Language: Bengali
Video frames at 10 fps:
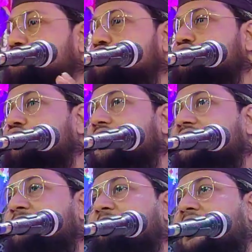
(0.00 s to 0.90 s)
নতুন করে
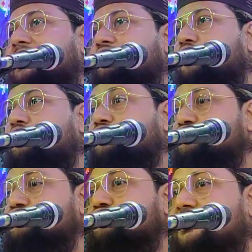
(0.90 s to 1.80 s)
রিপেয়ার করো
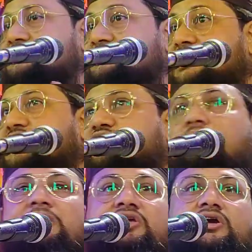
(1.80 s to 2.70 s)
নতুন করে
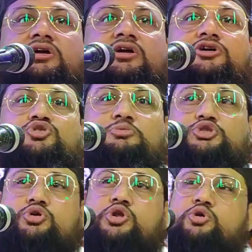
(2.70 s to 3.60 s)
স্ট্রাকচার বানিয়ে তুমি
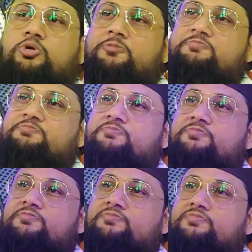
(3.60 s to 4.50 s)
তৈরি করো
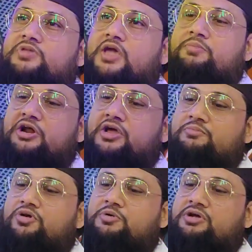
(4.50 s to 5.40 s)
ইব্রাহিম
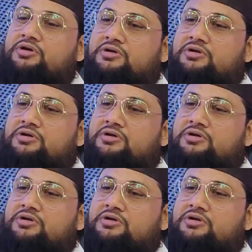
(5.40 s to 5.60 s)
নবী